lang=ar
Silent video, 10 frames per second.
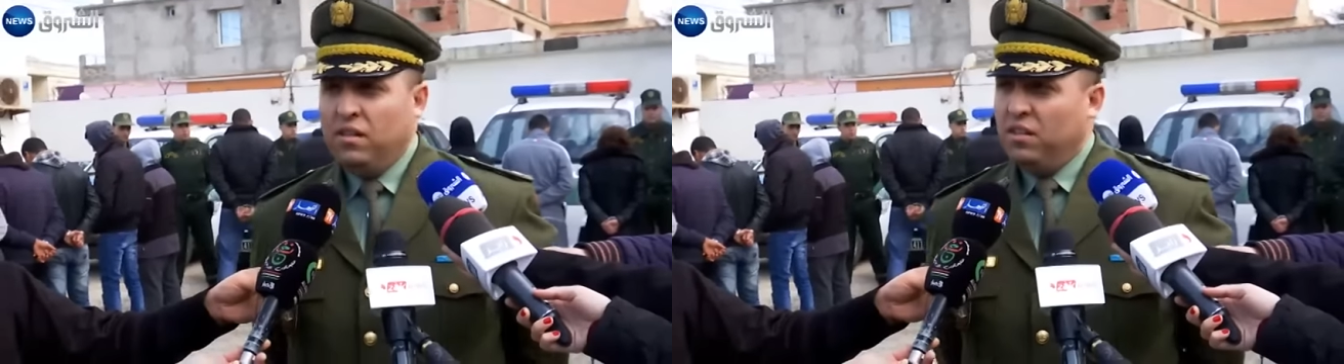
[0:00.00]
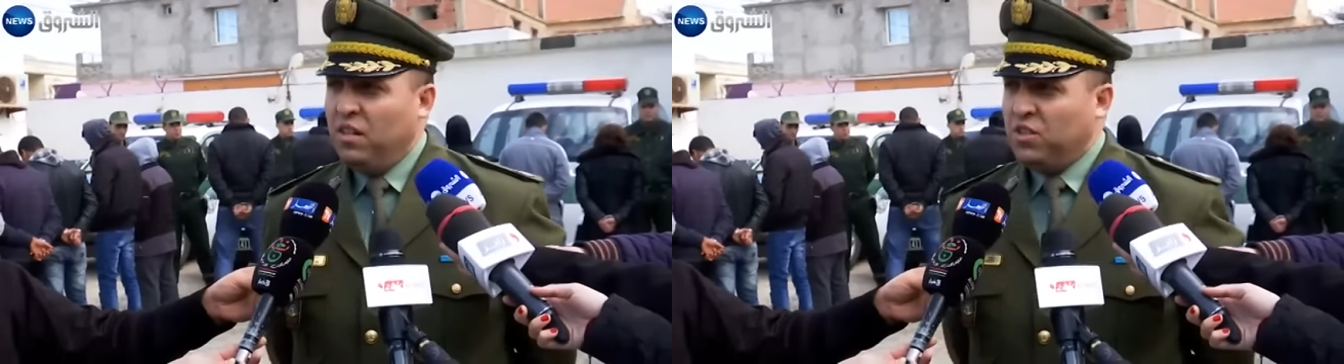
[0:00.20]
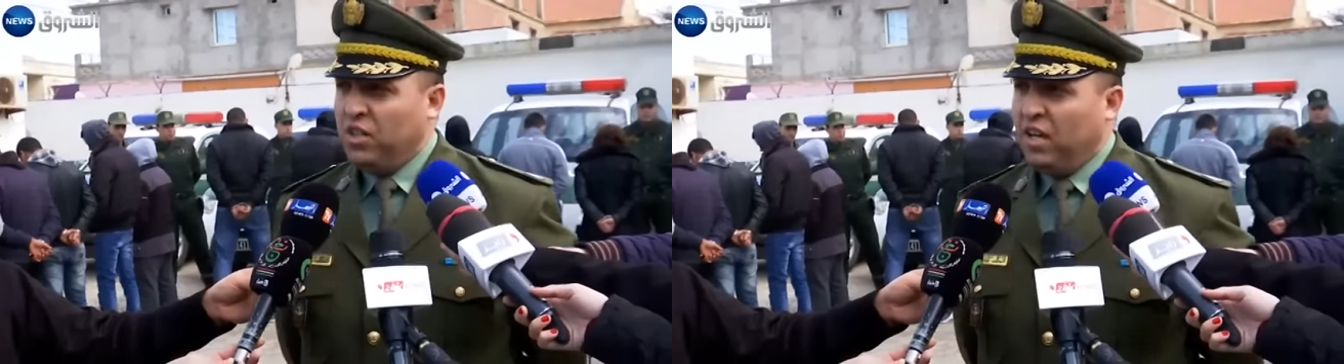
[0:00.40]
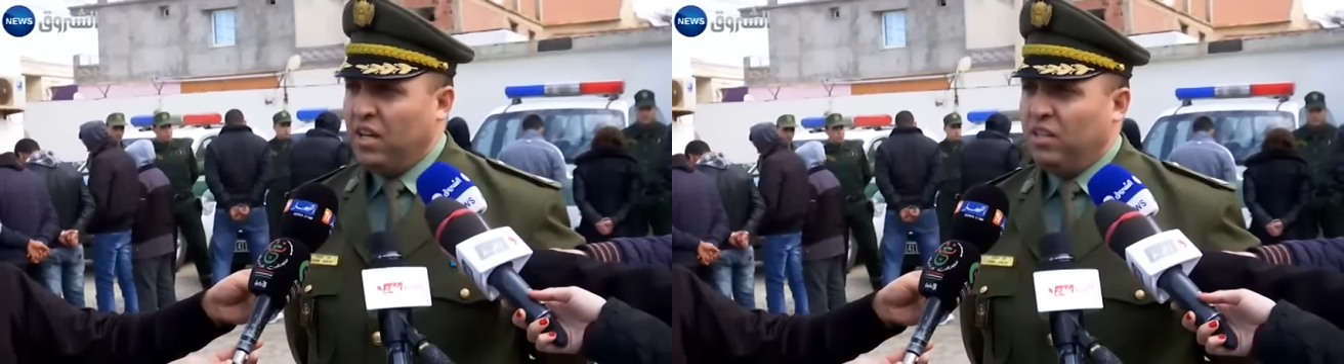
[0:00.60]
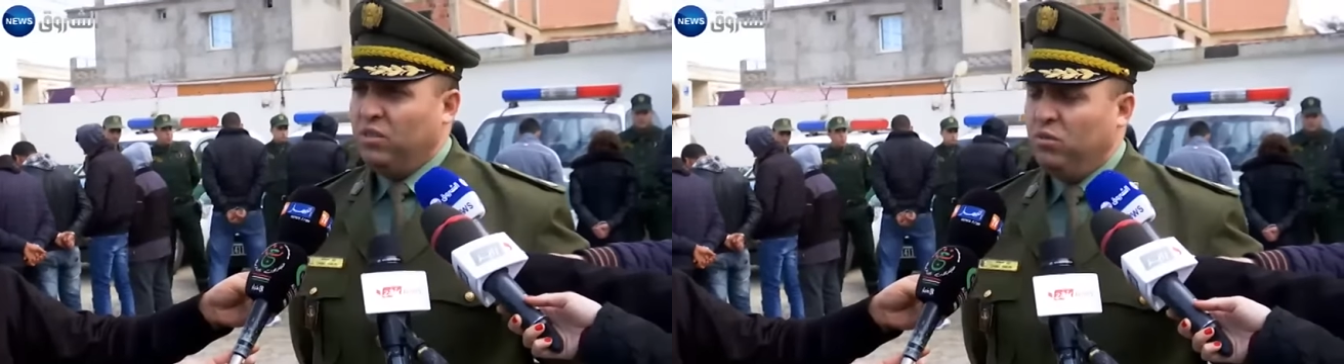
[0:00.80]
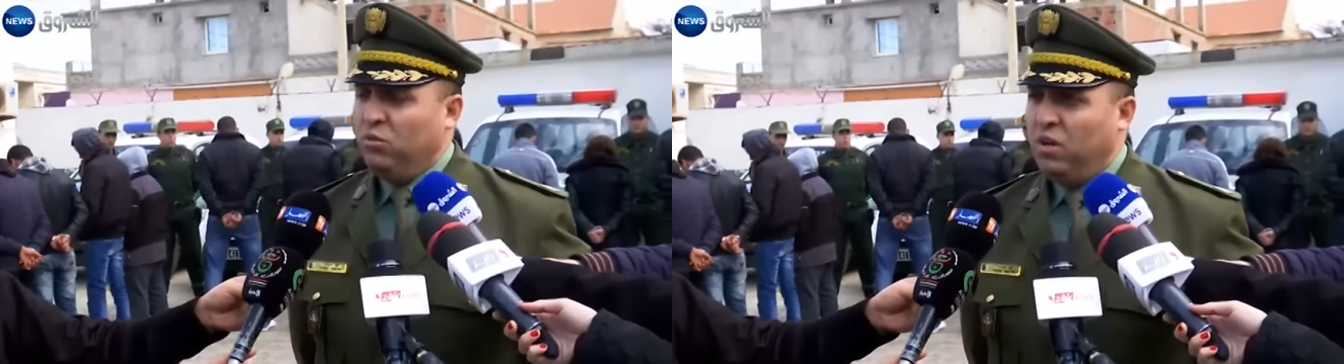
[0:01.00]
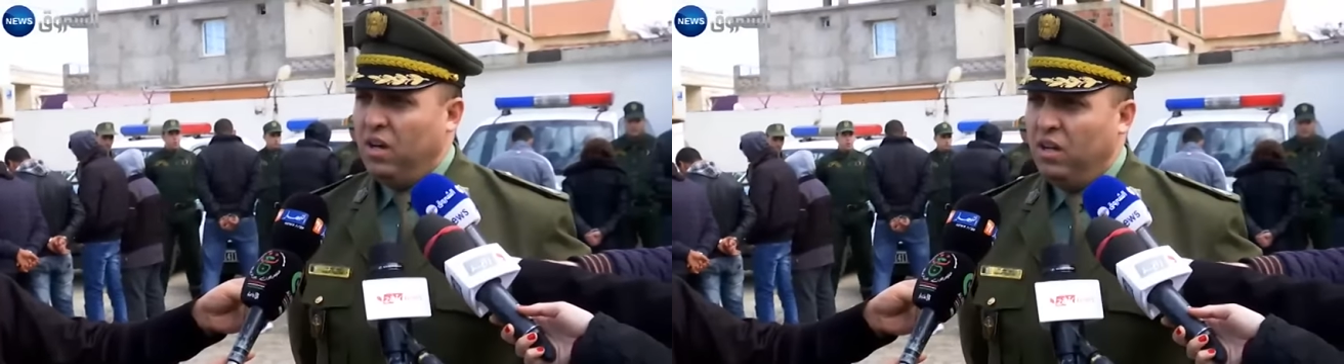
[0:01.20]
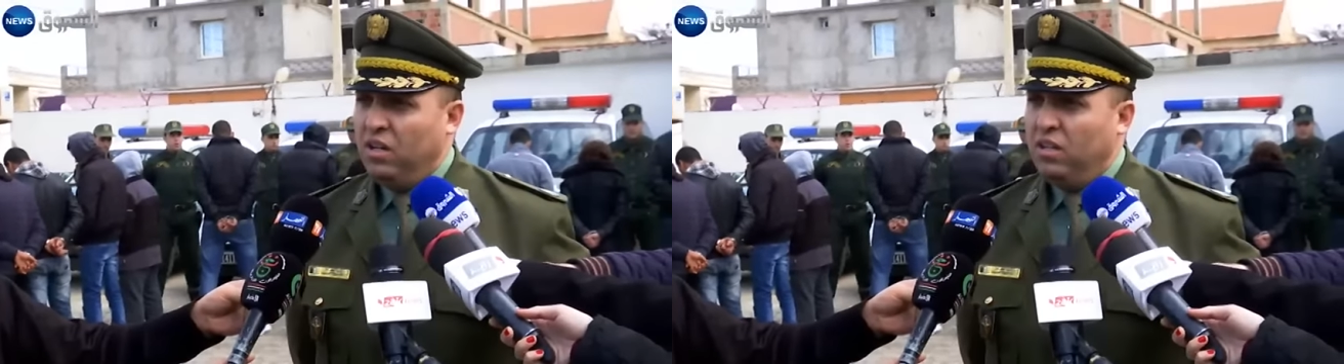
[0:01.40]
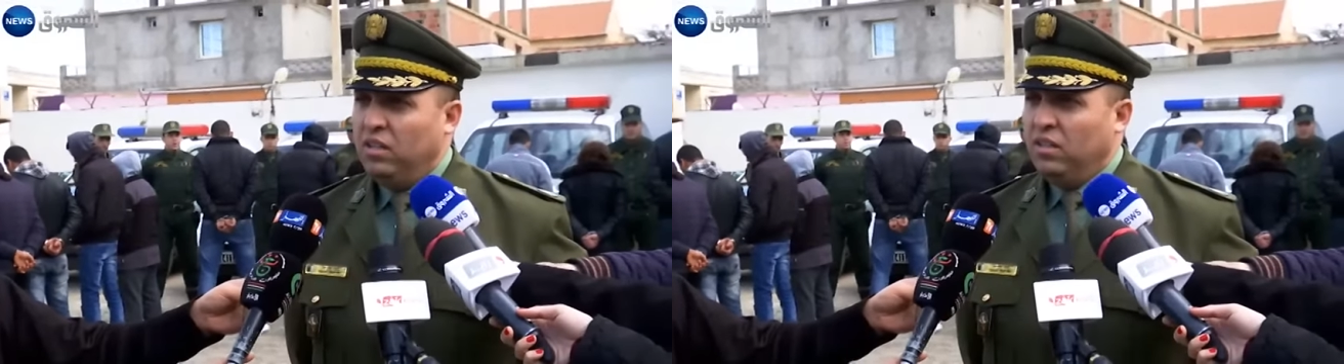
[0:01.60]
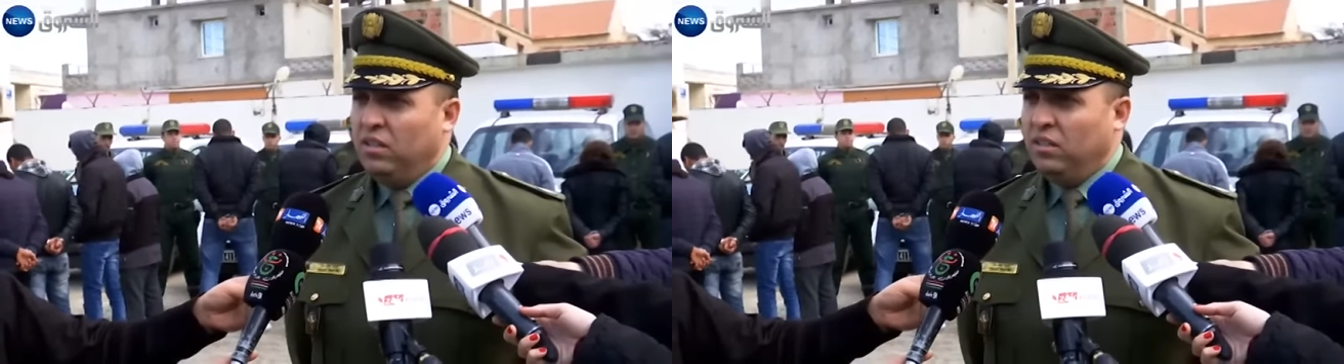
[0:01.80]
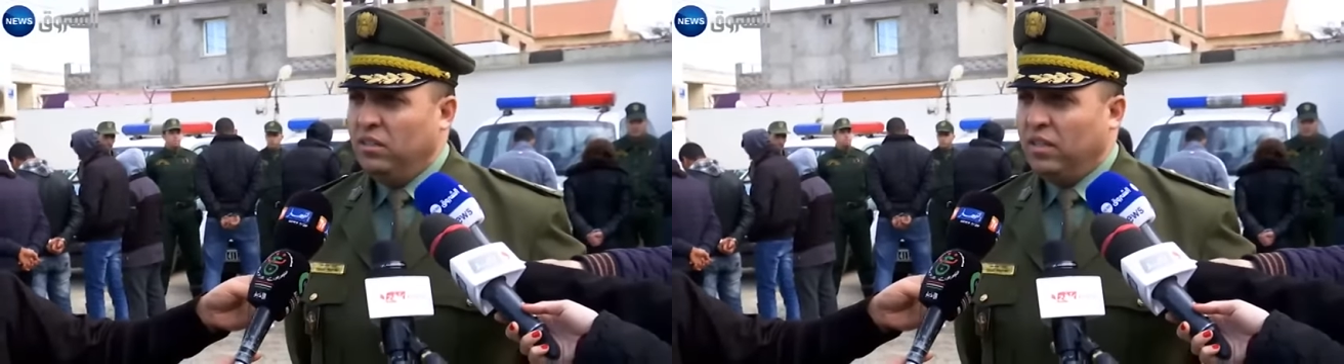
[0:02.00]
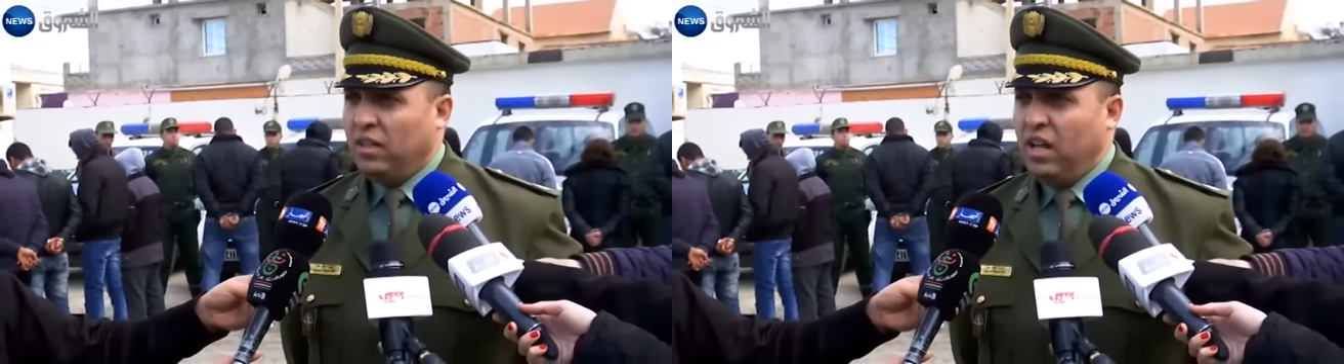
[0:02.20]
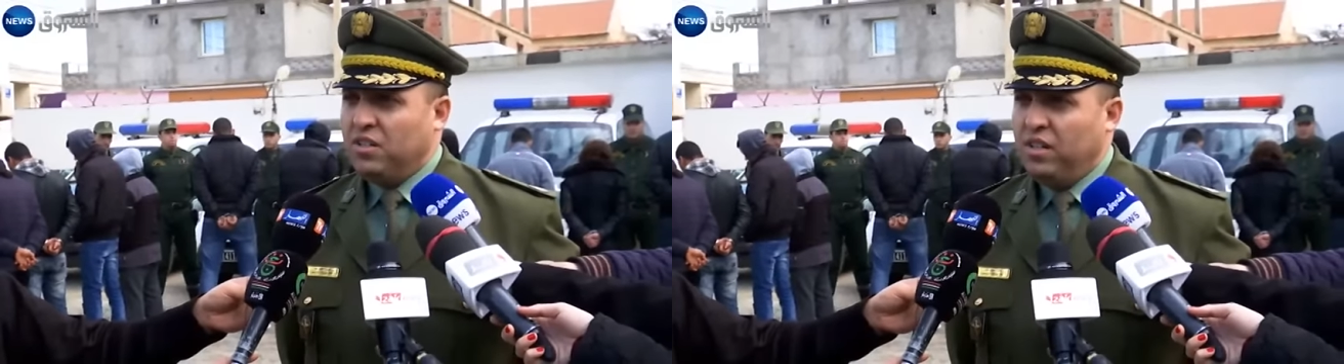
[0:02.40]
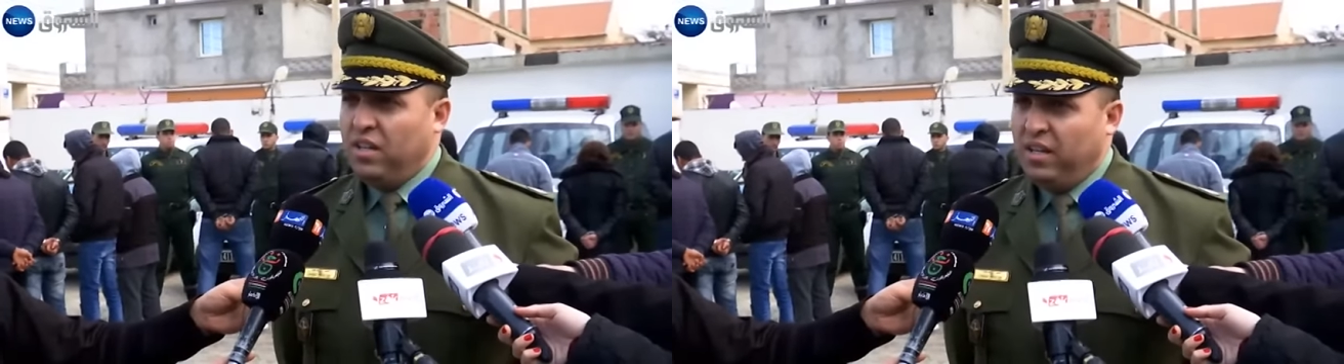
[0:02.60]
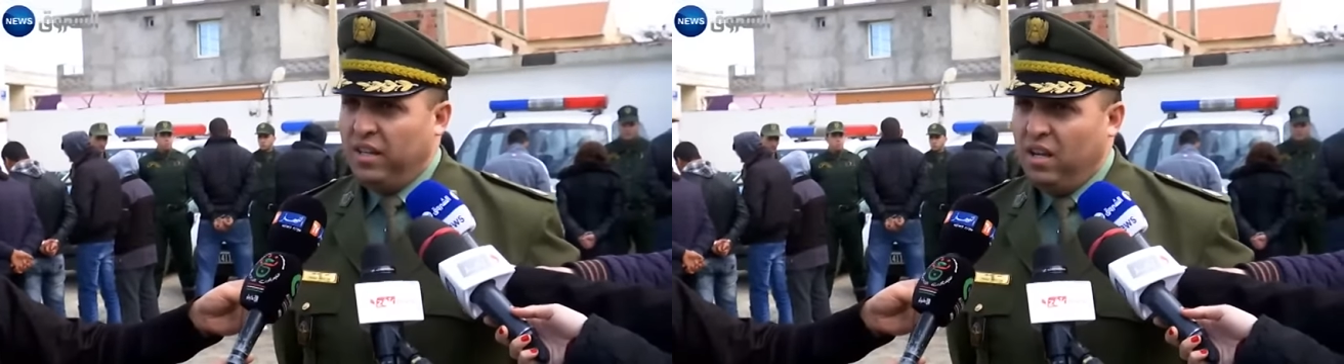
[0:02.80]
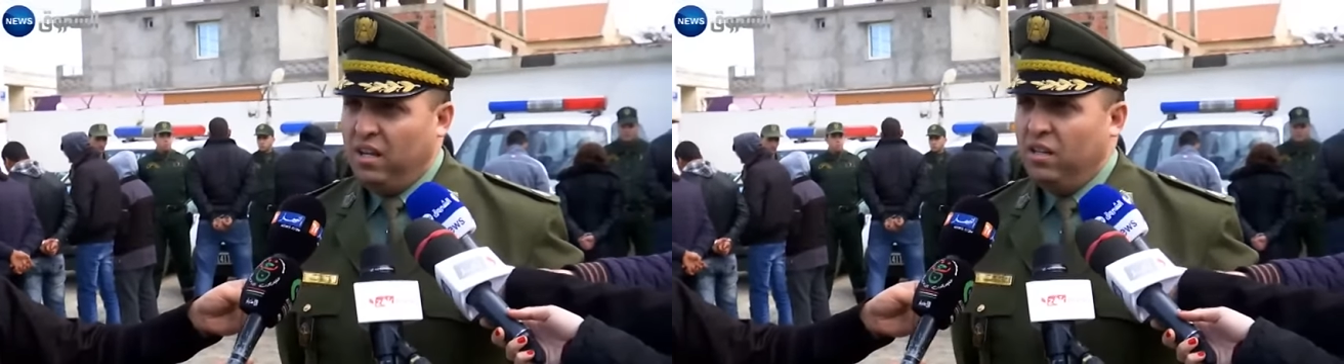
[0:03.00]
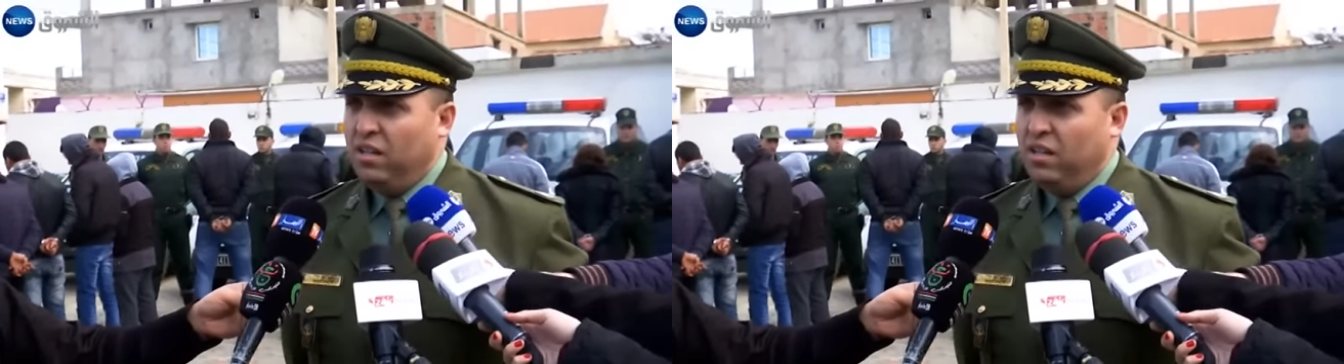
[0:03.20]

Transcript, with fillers: ثلاث سيارات ودراجة نارية